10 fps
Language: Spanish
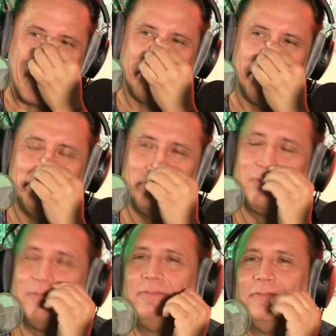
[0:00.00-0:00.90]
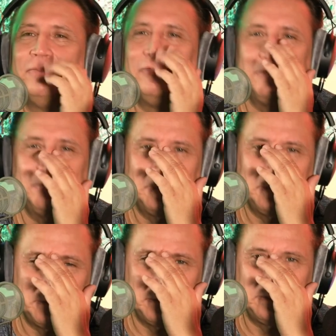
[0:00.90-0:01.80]
Pero bueno,
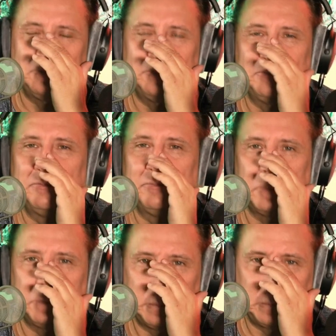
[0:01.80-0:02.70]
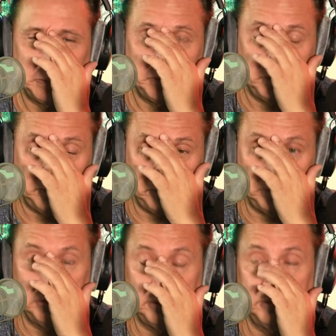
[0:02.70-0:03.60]
entonces tienes que sacar la suma de lo que